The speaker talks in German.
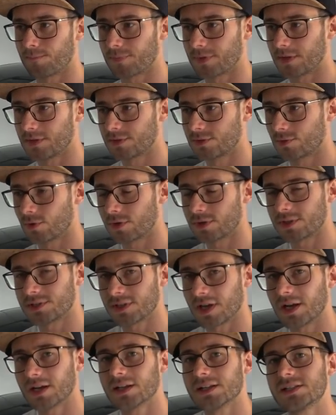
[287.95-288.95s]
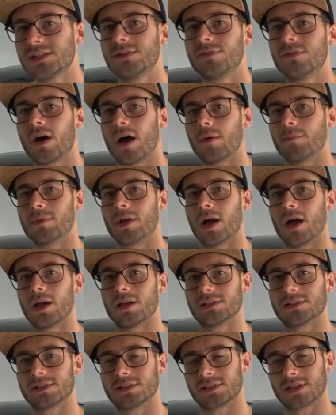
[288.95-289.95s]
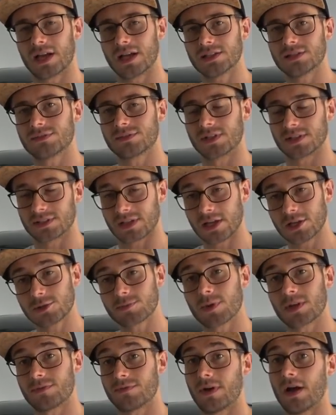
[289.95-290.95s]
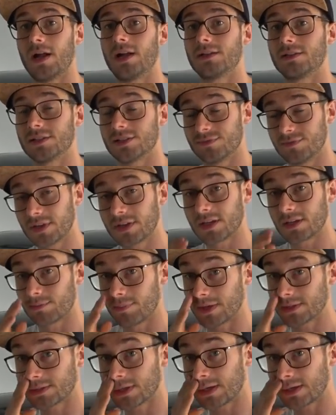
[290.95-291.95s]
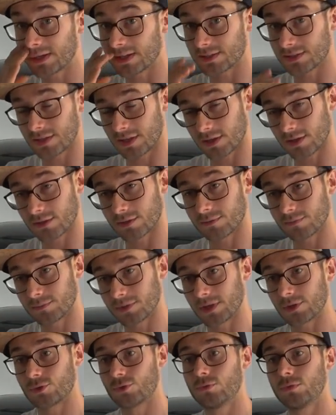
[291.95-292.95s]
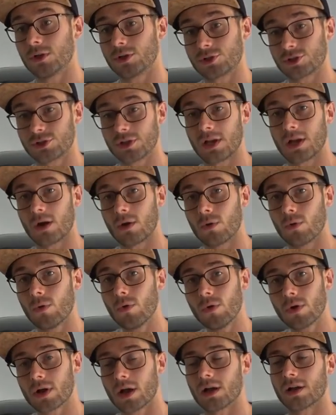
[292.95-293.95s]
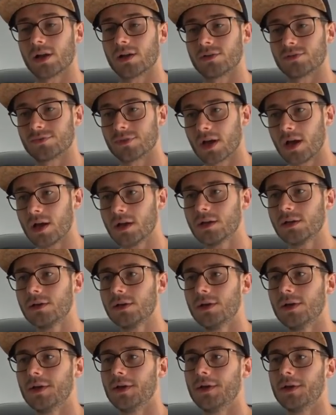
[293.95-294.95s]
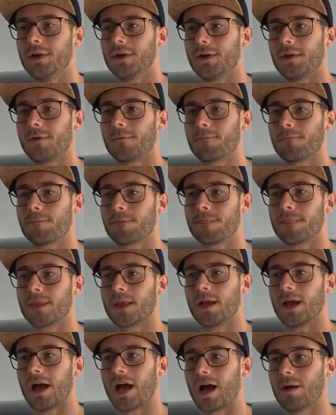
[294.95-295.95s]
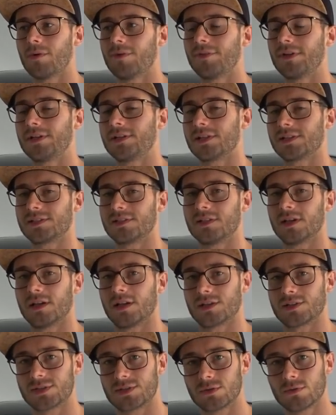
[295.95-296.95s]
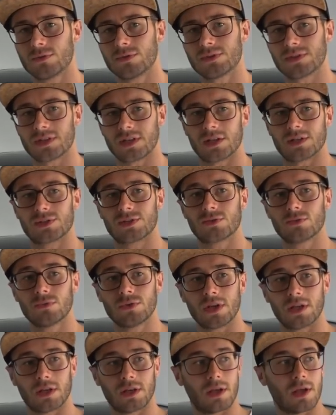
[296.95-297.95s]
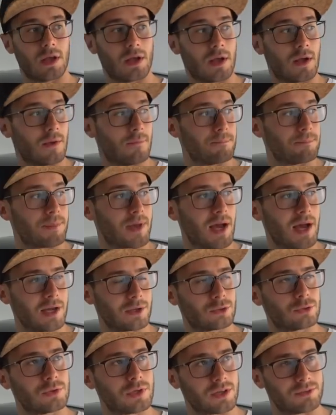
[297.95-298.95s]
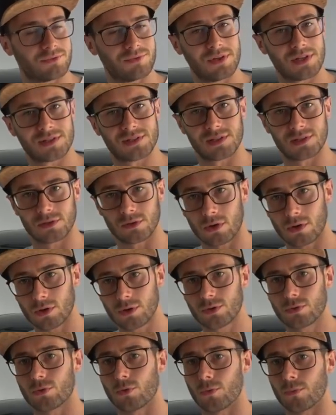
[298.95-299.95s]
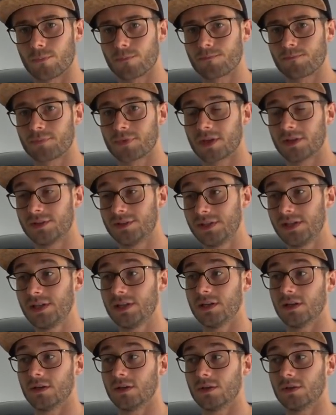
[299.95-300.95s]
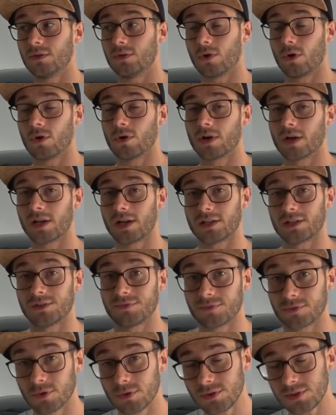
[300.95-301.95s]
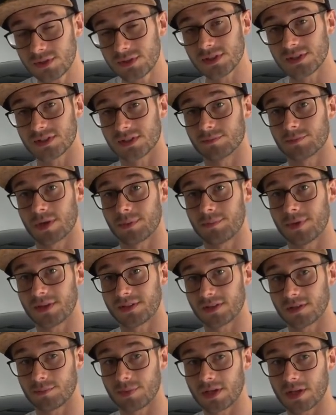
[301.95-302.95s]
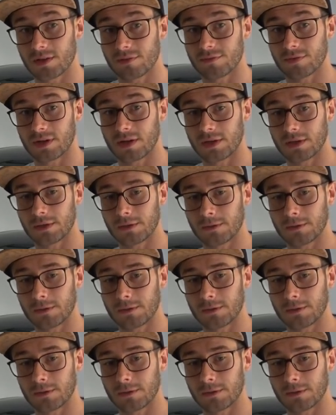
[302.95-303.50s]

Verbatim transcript: ist deutlich aggressiver am Gas. Das Gas, das Ansprechverhalten ist wirklich besser, der, der, der tourt schneller hoch, gar keine Frage. Ähm, aber wenn ich das in Relation sehe zu den 840 Euro, die noch relativ günstig sind bei PTB, weil